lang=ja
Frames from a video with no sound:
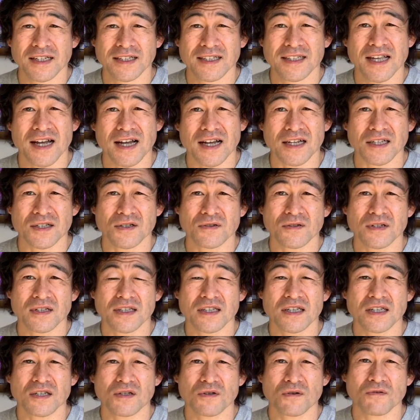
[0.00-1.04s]
なんかそれって
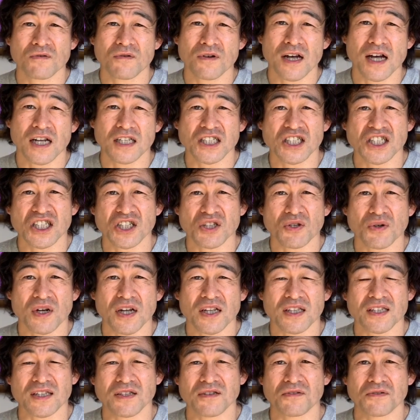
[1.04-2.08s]
人の価値とかっ
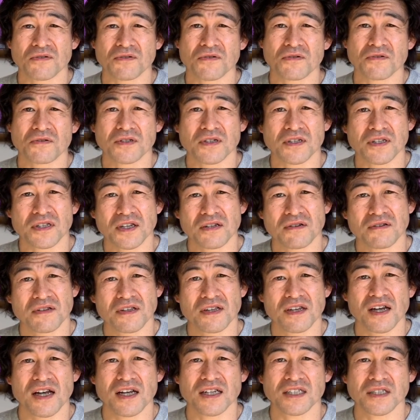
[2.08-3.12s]
ていうのと似てる気
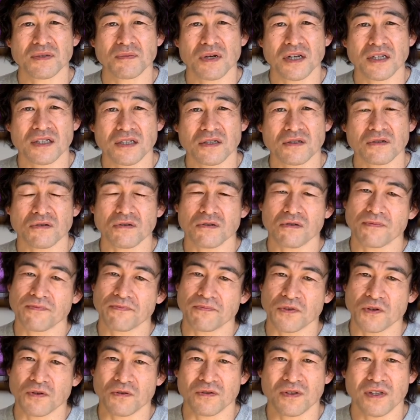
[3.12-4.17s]
がします
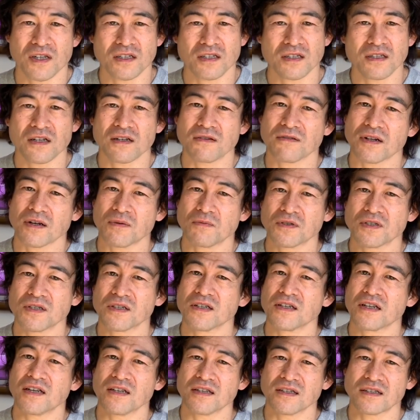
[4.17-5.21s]
同じなのかもしれない
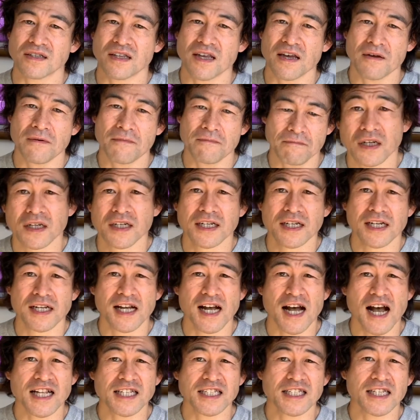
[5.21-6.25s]
ですね
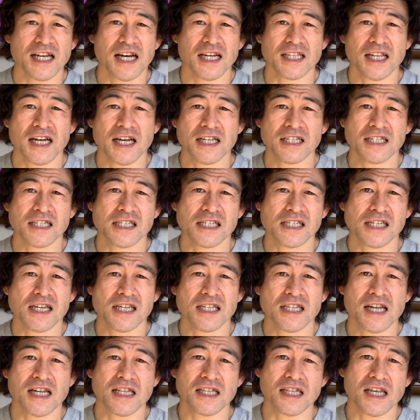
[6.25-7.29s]
価値がない人間
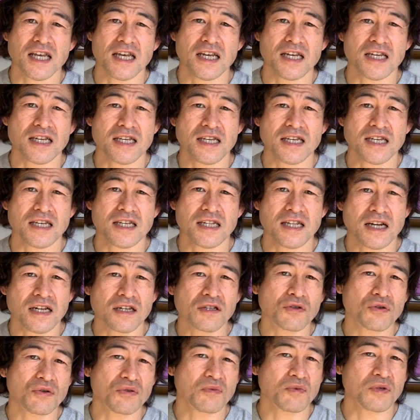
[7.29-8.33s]
なんていない
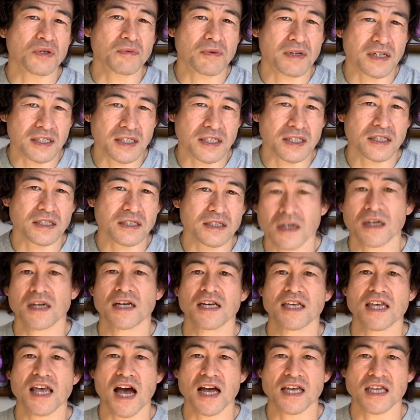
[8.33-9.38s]
と思います
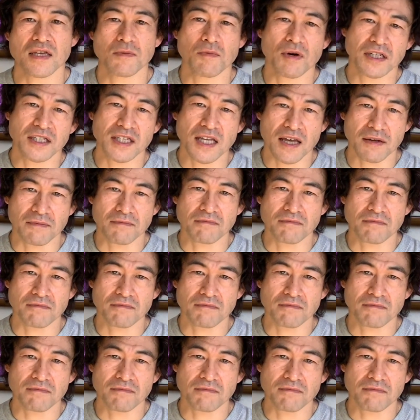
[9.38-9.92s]
いやいません